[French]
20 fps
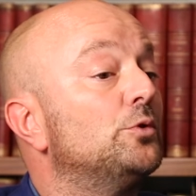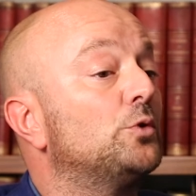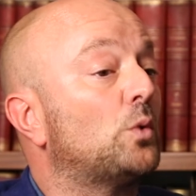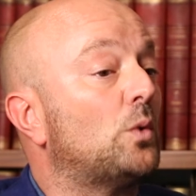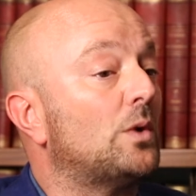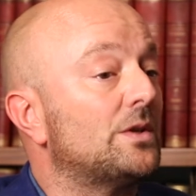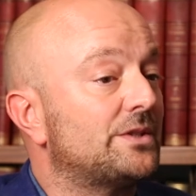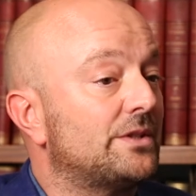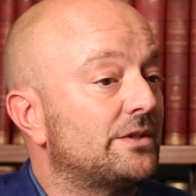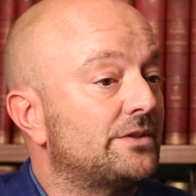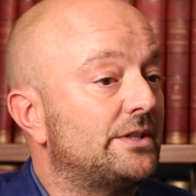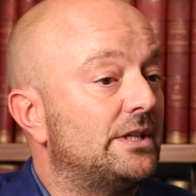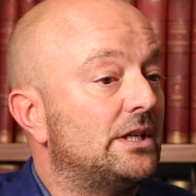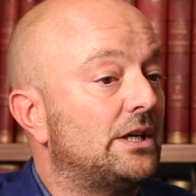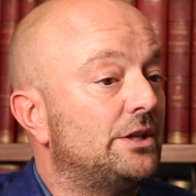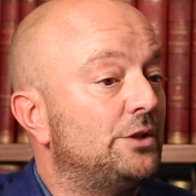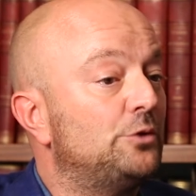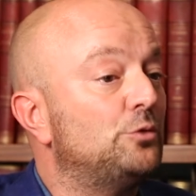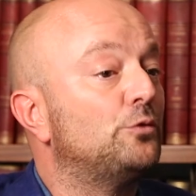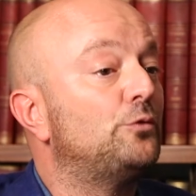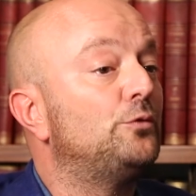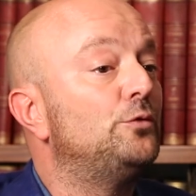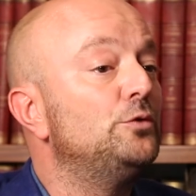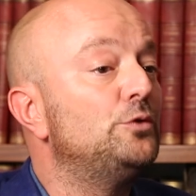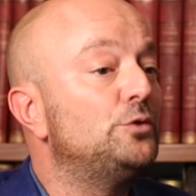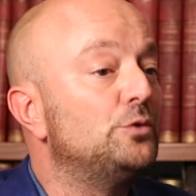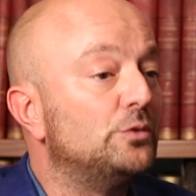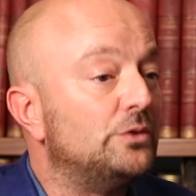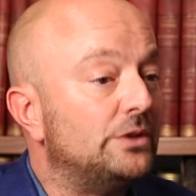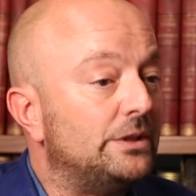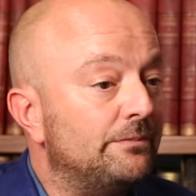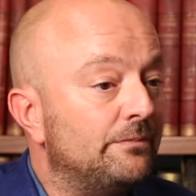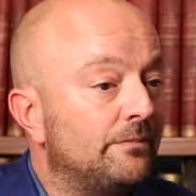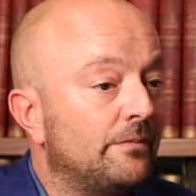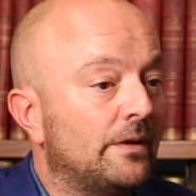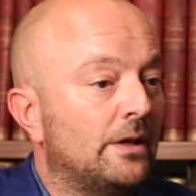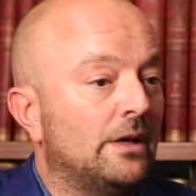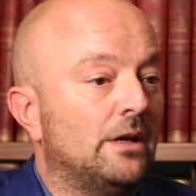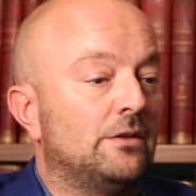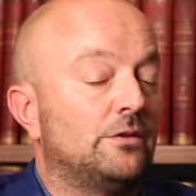300 salariés de fusionner
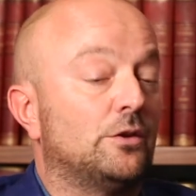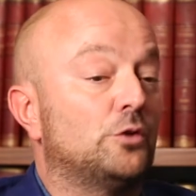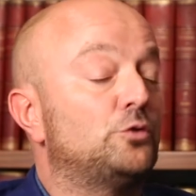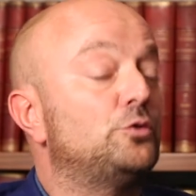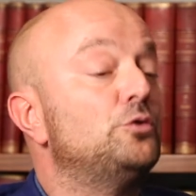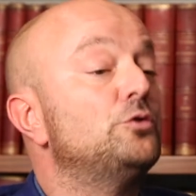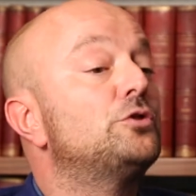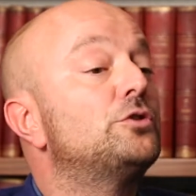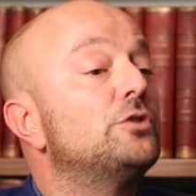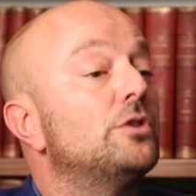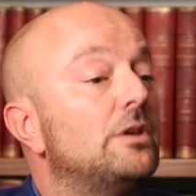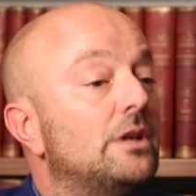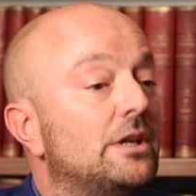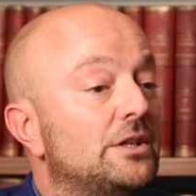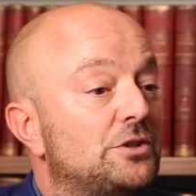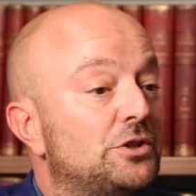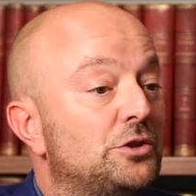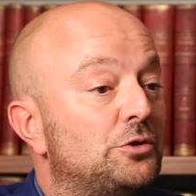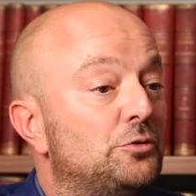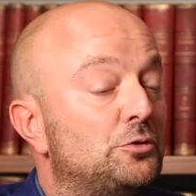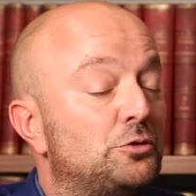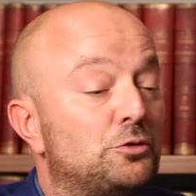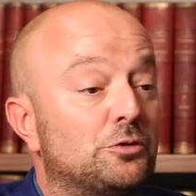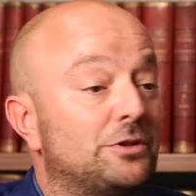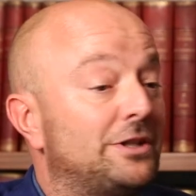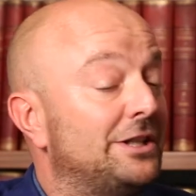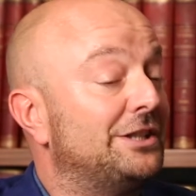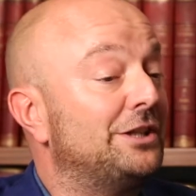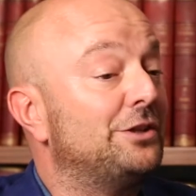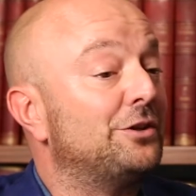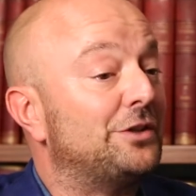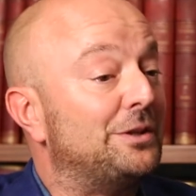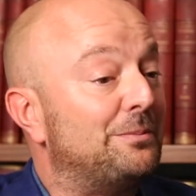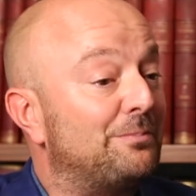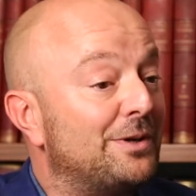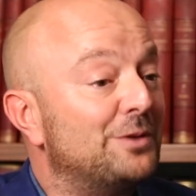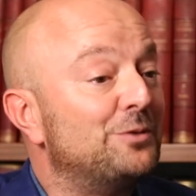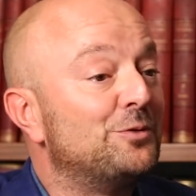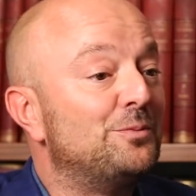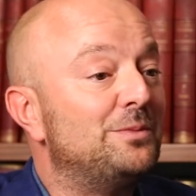dans une seule institution, qui d'ailleurs n'est
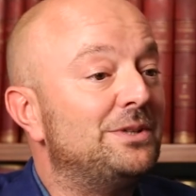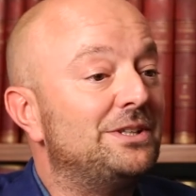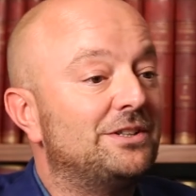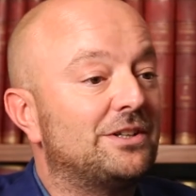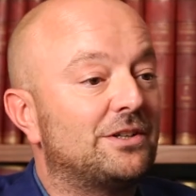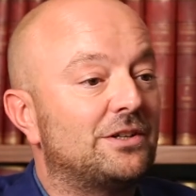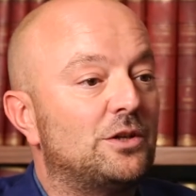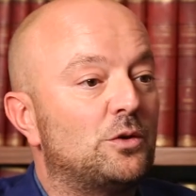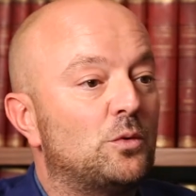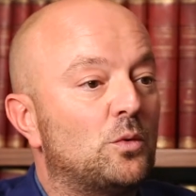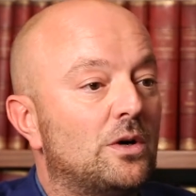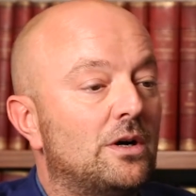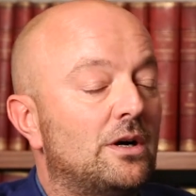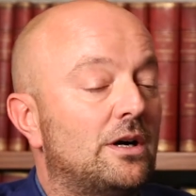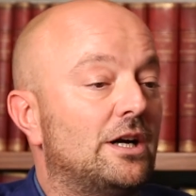pas nommée dans la loi,